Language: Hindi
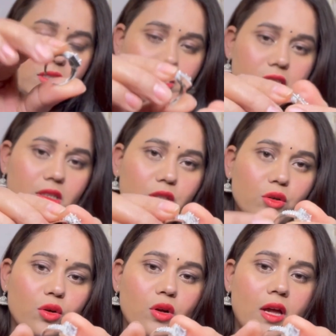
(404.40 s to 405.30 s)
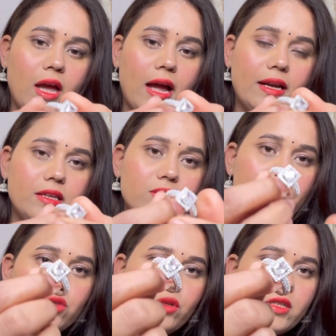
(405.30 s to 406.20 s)
कर सकते हो एंड
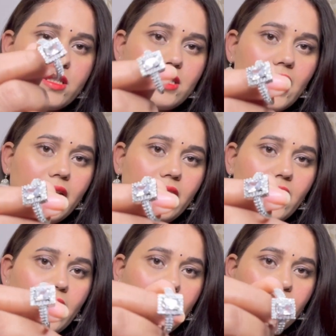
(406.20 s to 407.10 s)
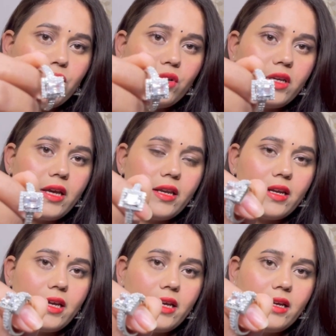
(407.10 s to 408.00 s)
इसकी जो डिज़ाइन है वो ये
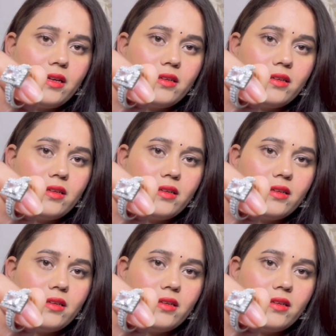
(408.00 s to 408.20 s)
रही